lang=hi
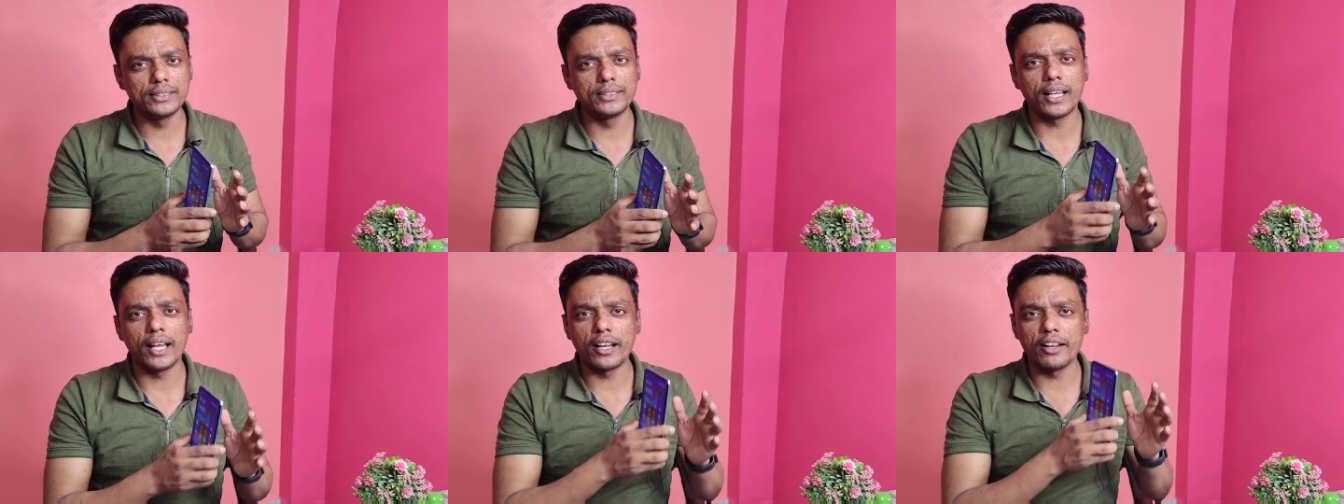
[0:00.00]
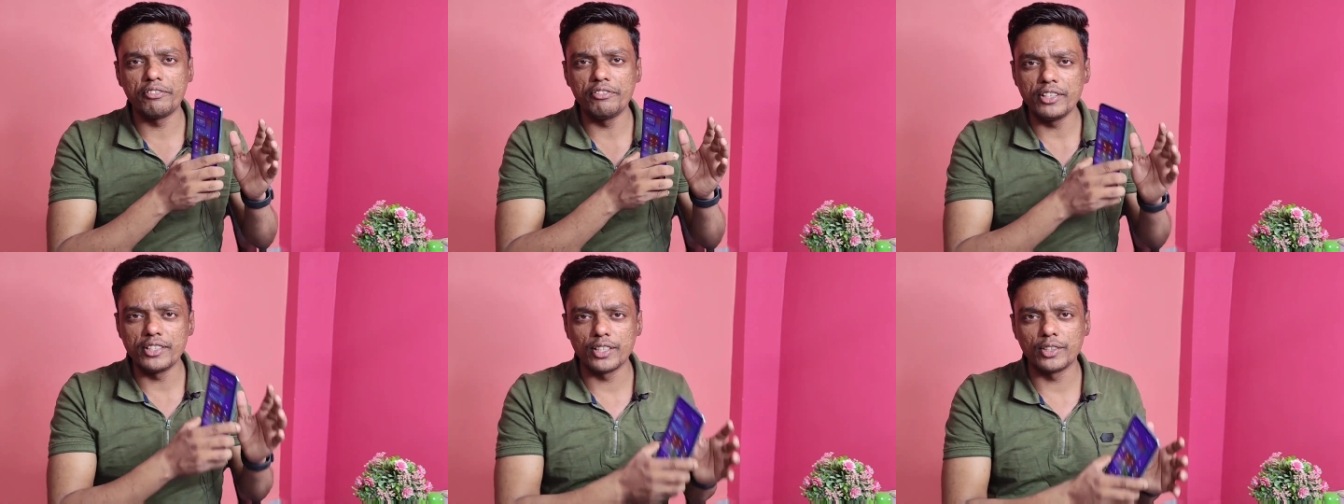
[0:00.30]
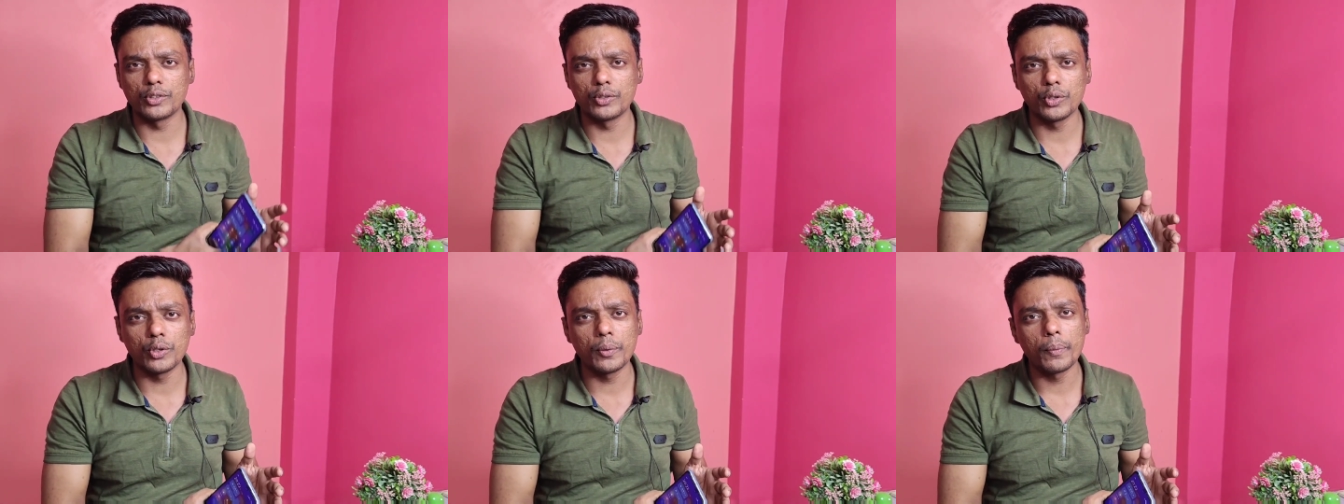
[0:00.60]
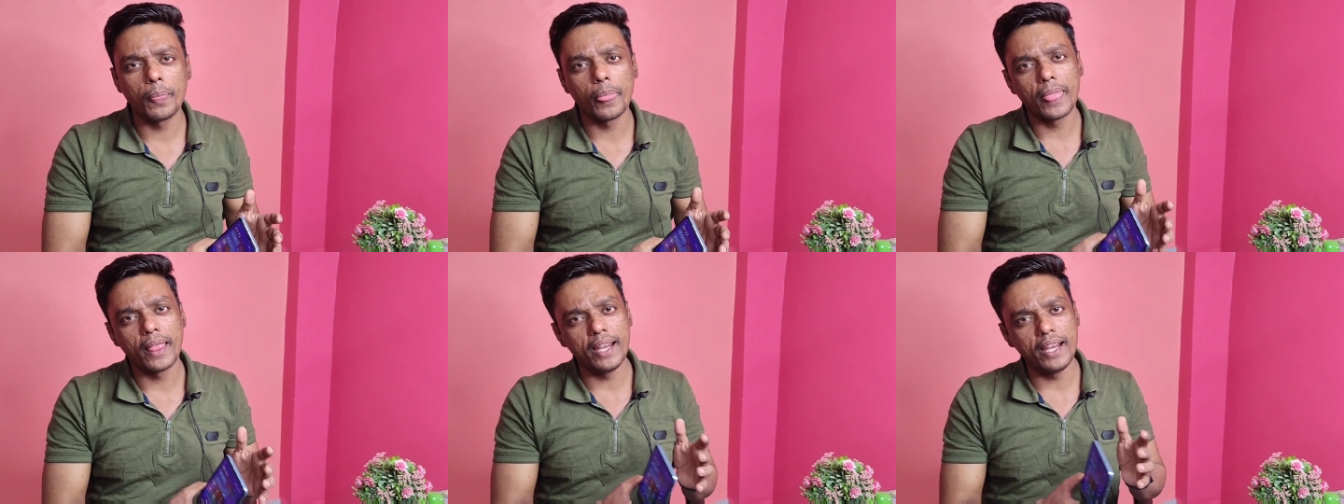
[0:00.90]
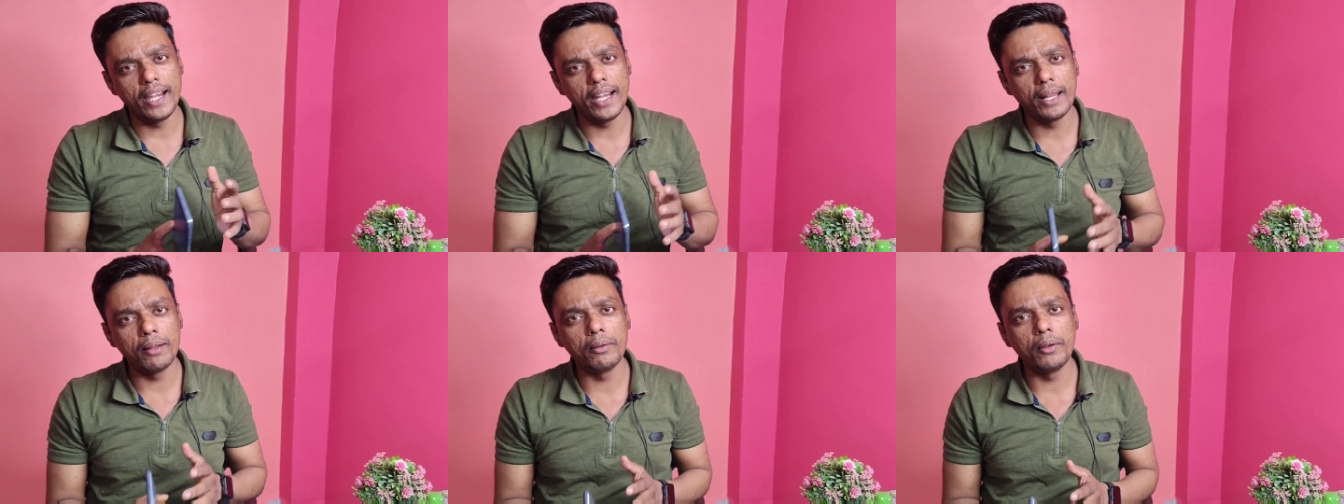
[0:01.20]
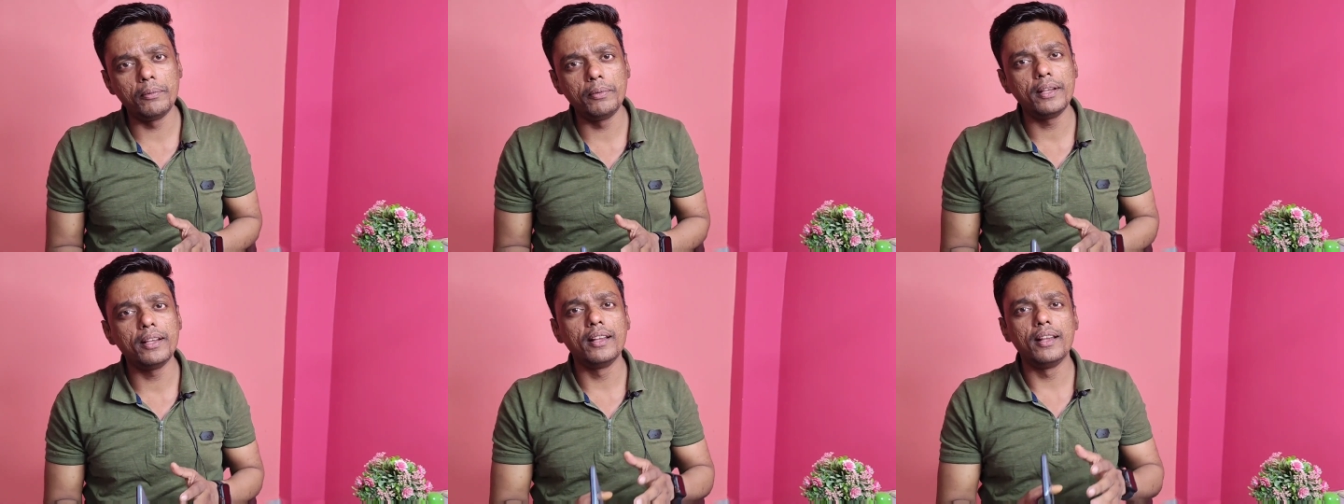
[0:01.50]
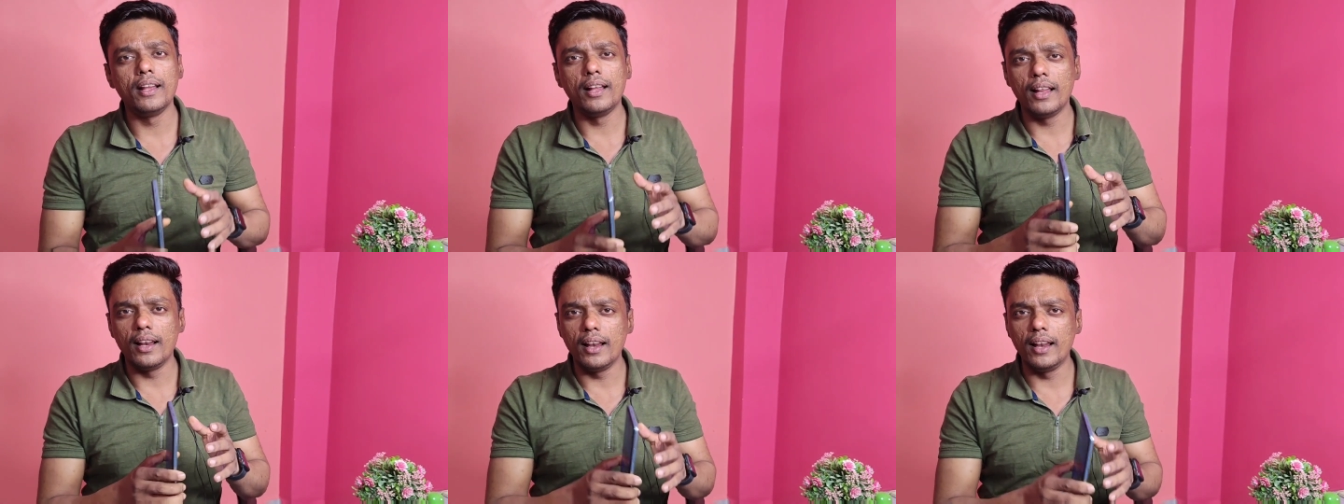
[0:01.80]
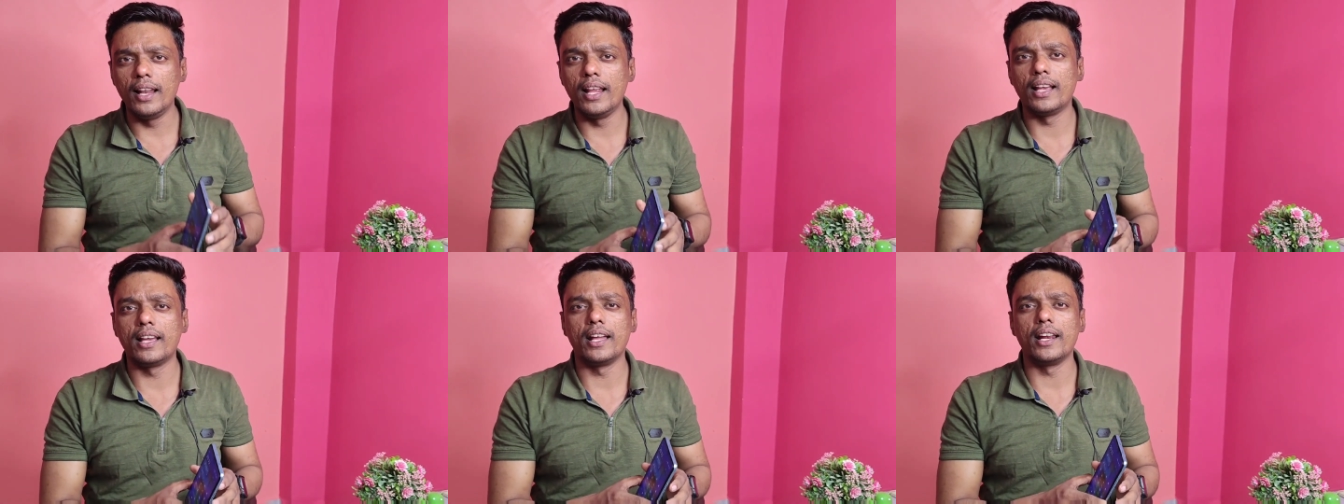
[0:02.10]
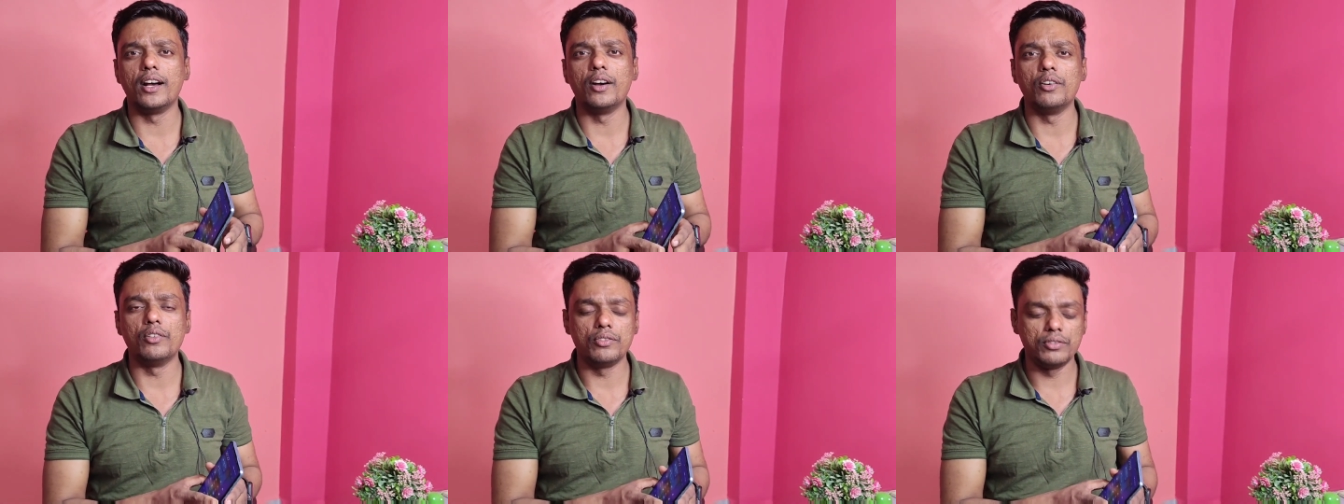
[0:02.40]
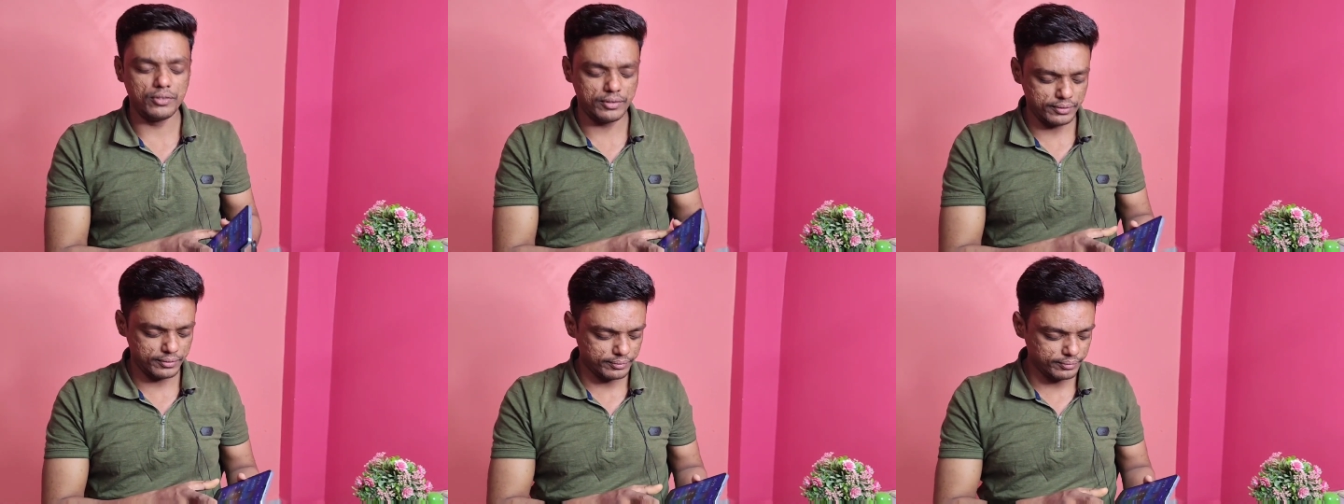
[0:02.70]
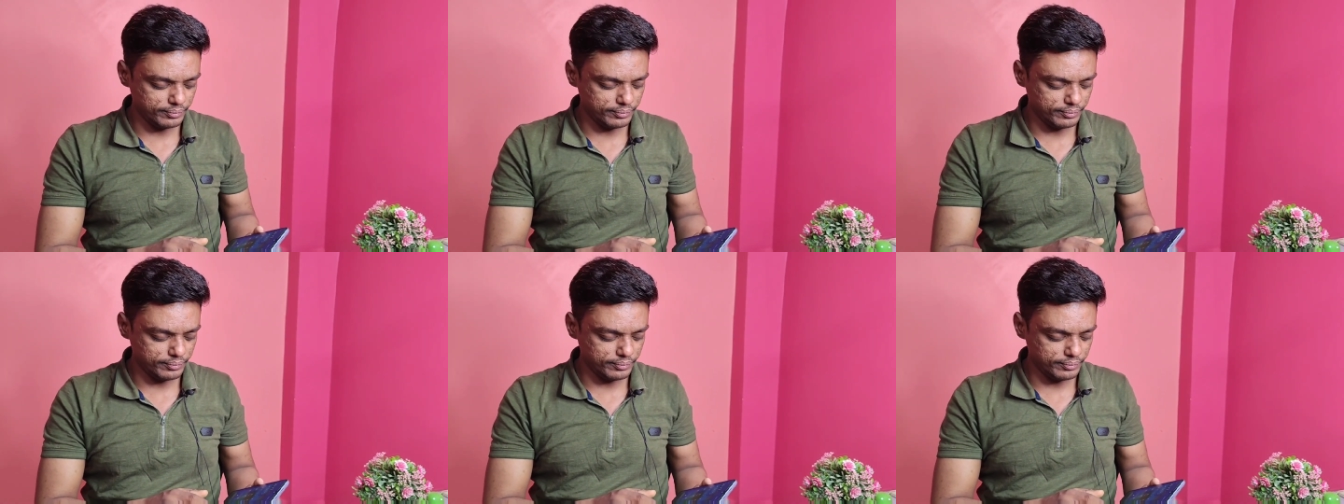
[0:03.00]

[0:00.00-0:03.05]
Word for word: प्लीज़ सारे फीचर्स को इंडिया में भी लेकर आओ